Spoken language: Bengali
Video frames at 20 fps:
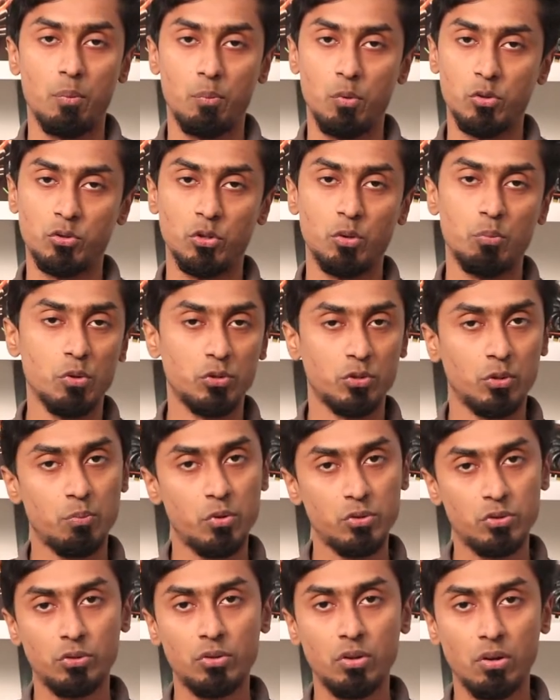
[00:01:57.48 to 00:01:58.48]
প্রচুর প্রচুর
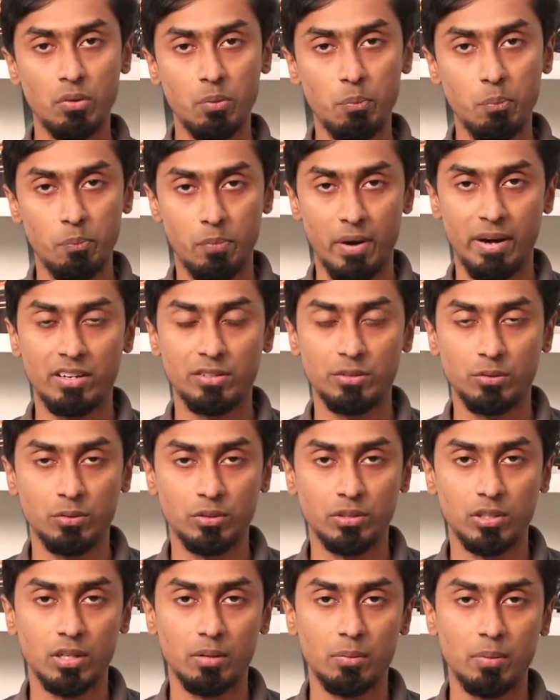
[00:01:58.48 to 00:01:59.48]
প্রচুর প্র্যাকটিস
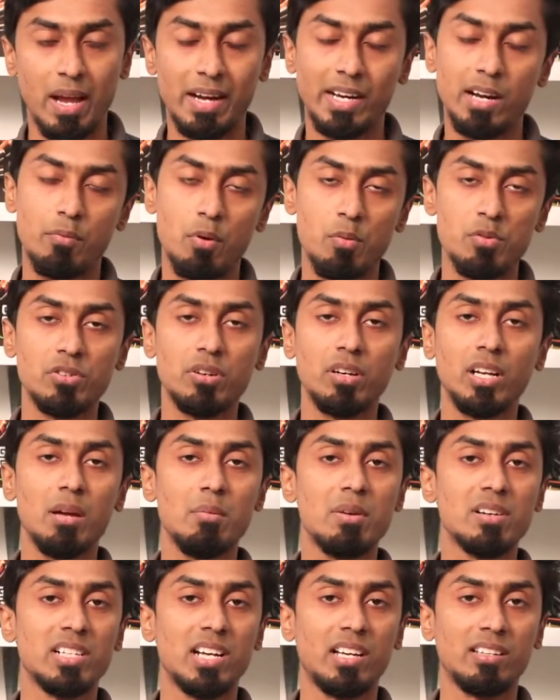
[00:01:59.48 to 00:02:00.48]
করতে হবে একটা প্রফেশনাল
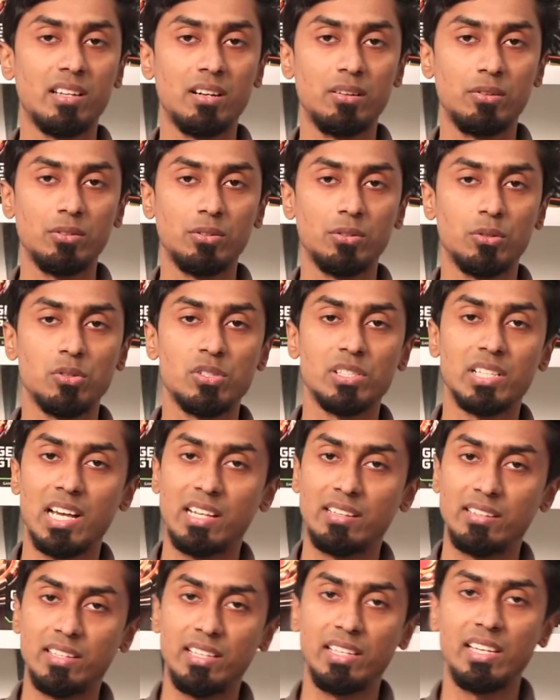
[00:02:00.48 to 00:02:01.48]
গেমার সাধারণত
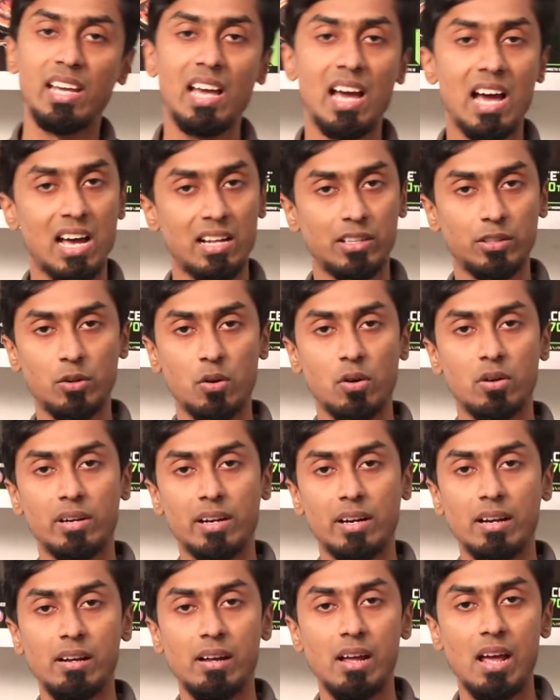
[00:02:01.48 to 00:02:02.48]
সাত থেকে আট
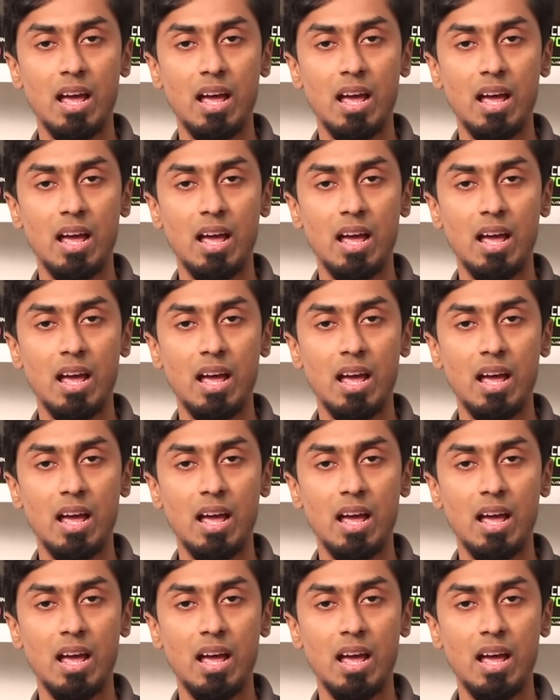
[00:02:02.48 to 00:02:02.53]
ঘন্টা